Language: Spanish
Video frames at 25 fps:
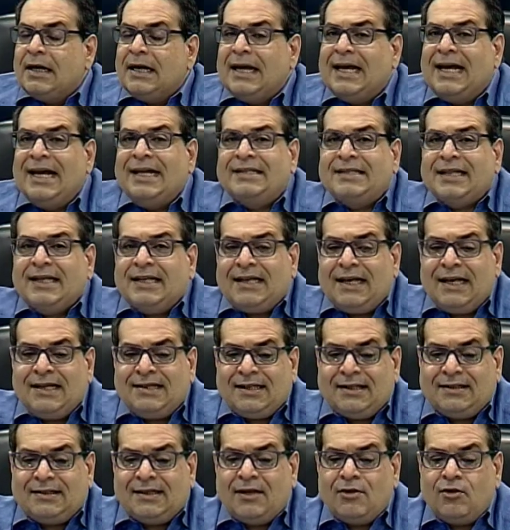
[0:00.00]

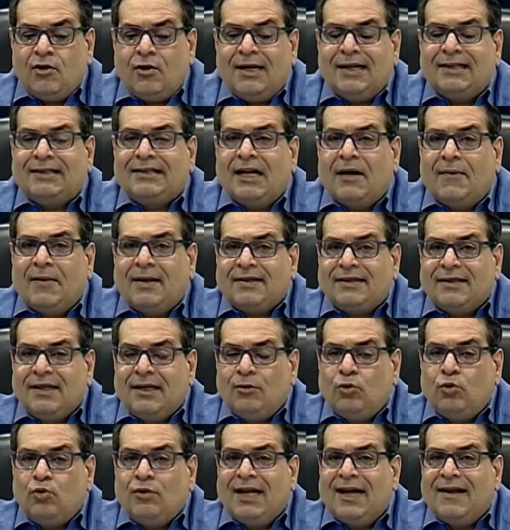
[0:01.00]
ese señor estaba
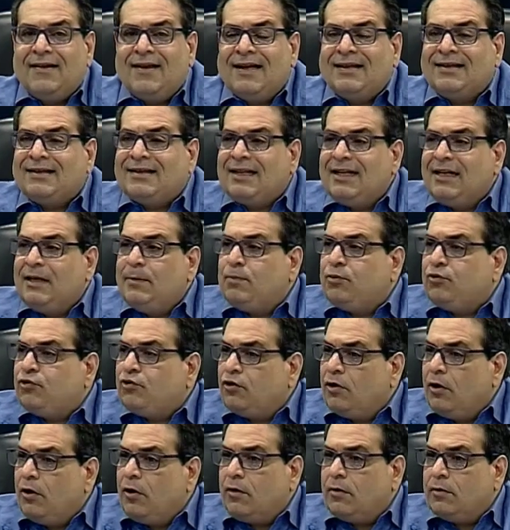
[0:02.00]
haciendo una
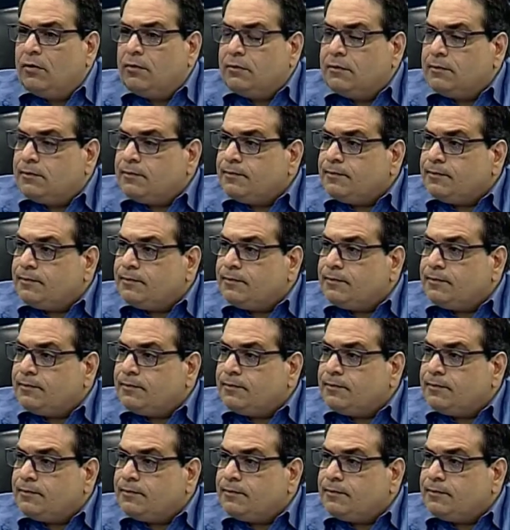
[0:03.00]
descripción